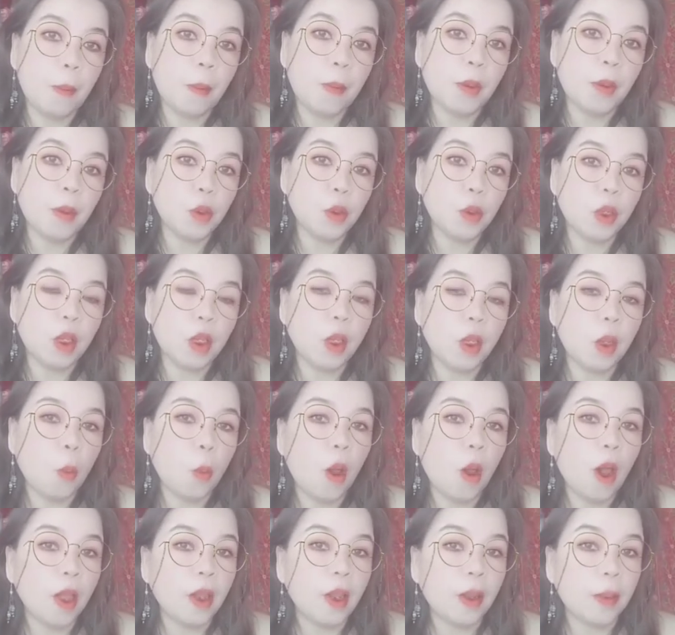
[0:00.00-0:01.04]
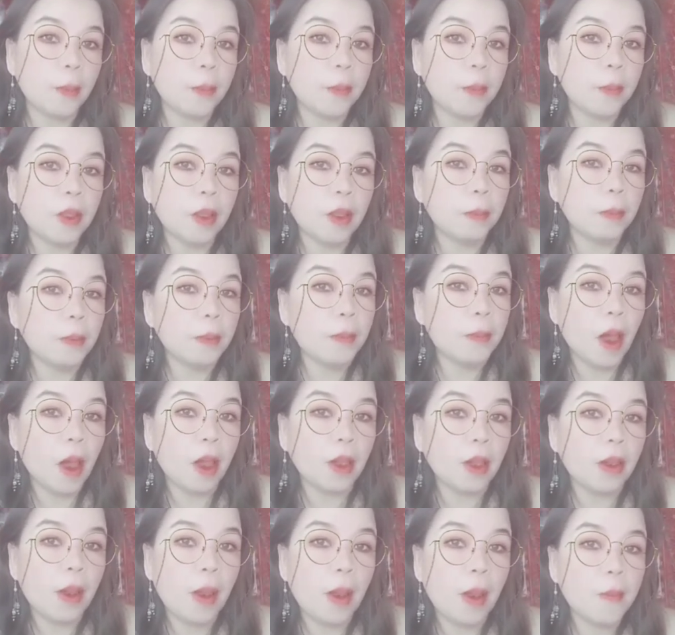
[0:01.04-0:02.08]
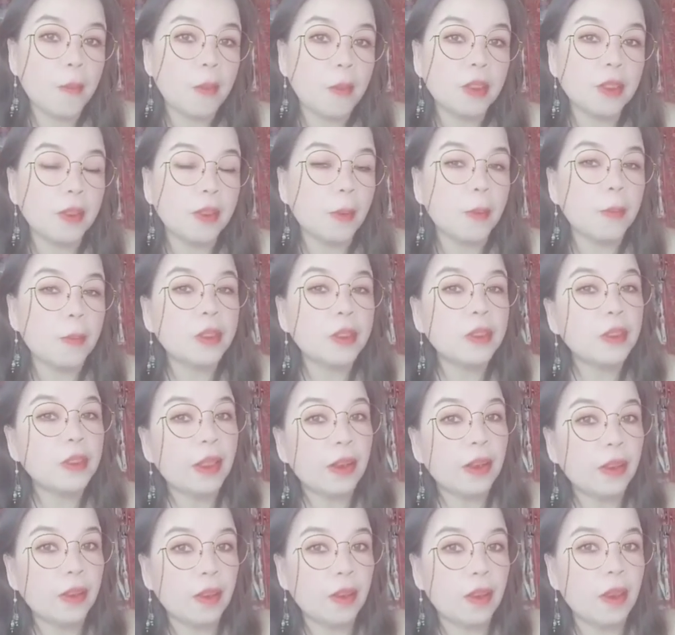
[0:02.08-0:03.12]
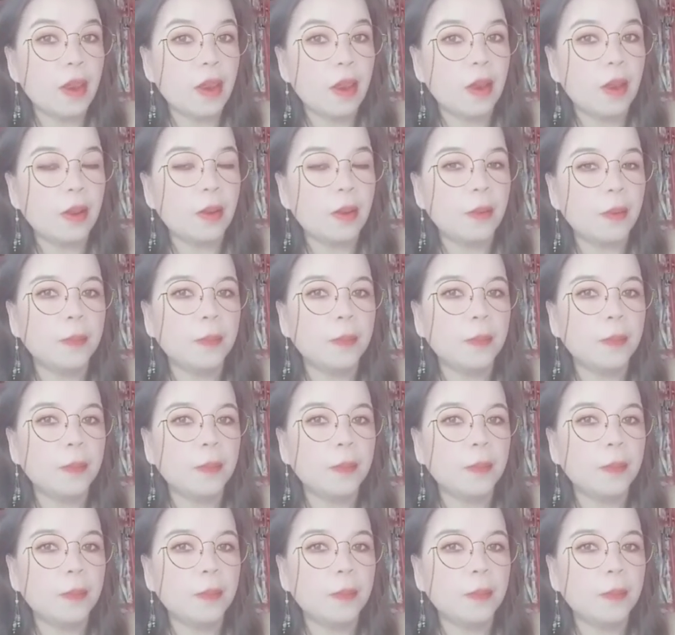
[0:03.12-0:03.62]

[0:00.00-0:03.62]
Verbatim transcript: ba yung ginawa ng kapitbahay namin sa mister niya?